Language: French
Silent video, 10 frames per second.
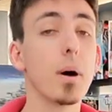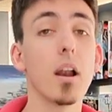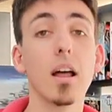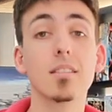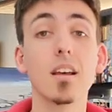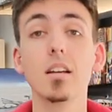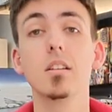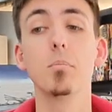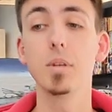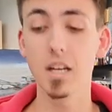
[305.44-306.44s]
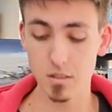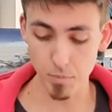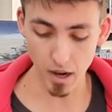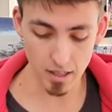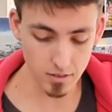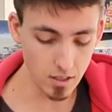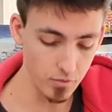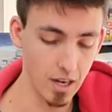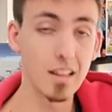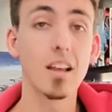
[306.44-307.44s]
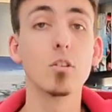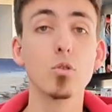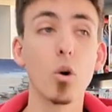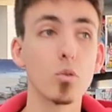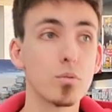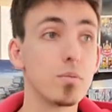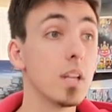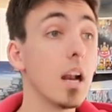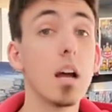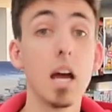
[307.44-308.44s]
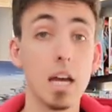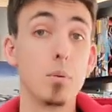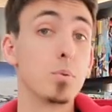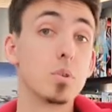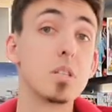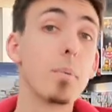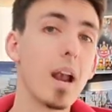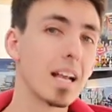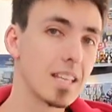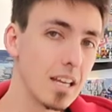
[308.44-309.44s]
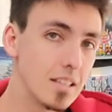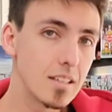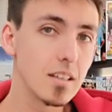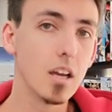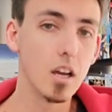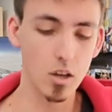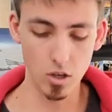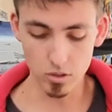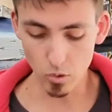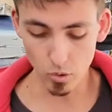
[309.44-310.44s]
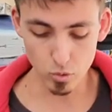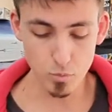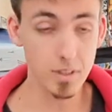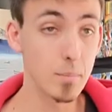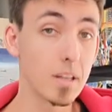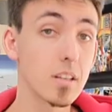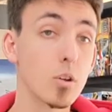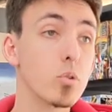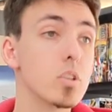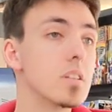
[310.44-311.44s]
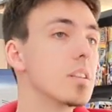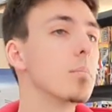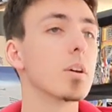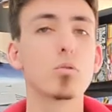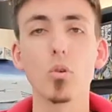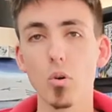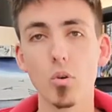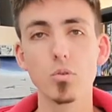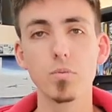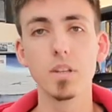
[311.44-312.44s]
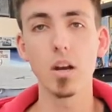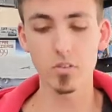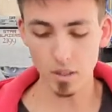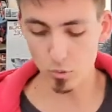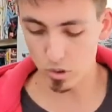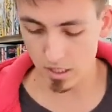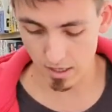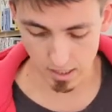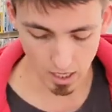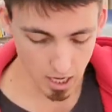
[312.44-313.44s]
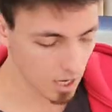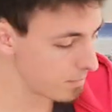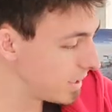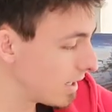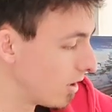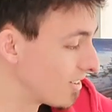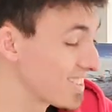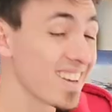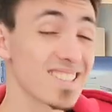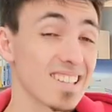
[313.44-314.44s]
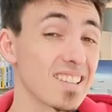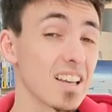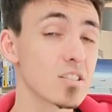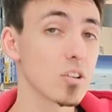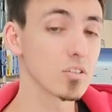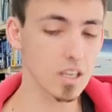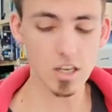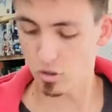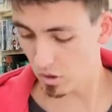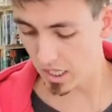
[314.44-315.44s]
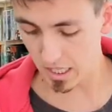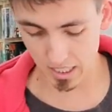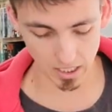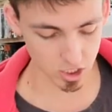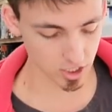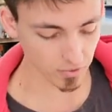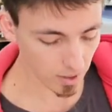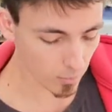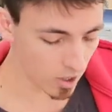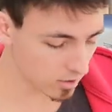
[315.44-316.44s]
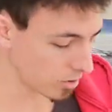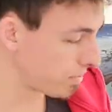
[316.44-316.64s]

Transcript: par la taille des pièces, par la taille, par la taille du rendu final, et puis aussi par la qualité euh, des matériaux utilisés, et bien sûr le rendu final en termes de détails. Mais euh, très intéressant, très joli, et j'ai vraiment hâte d'en